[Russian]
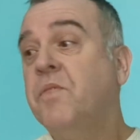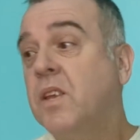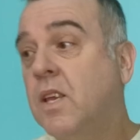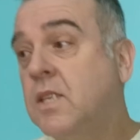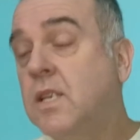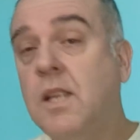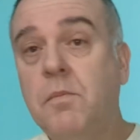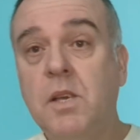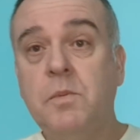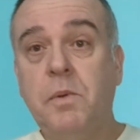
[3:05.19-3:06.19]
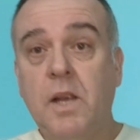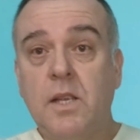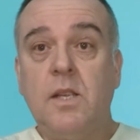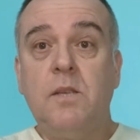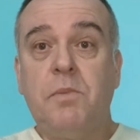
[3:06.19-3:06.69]
Если там есть
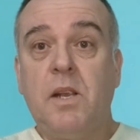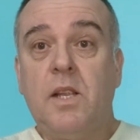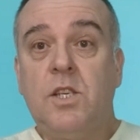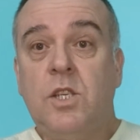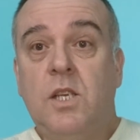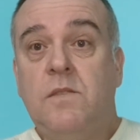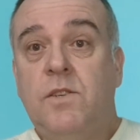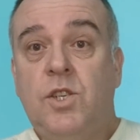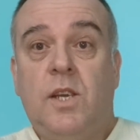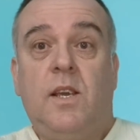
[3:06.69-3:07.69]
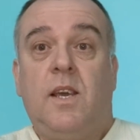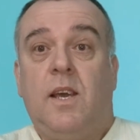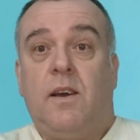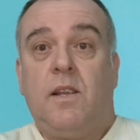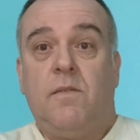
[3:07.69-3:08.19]
порядочные священники,
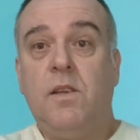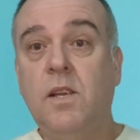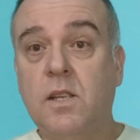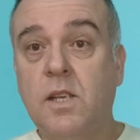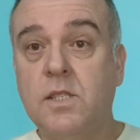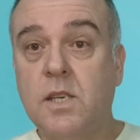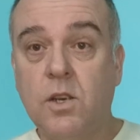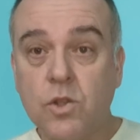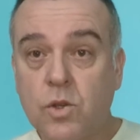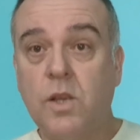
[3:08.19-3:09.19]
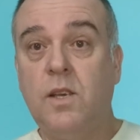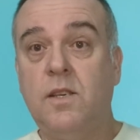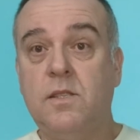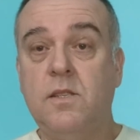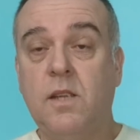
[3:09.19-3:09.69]
я этого не отрицаю, что
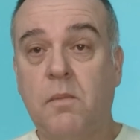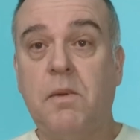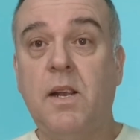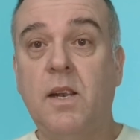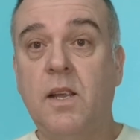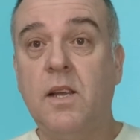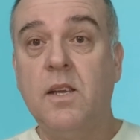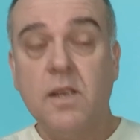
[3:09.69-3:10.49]
есть нормальные.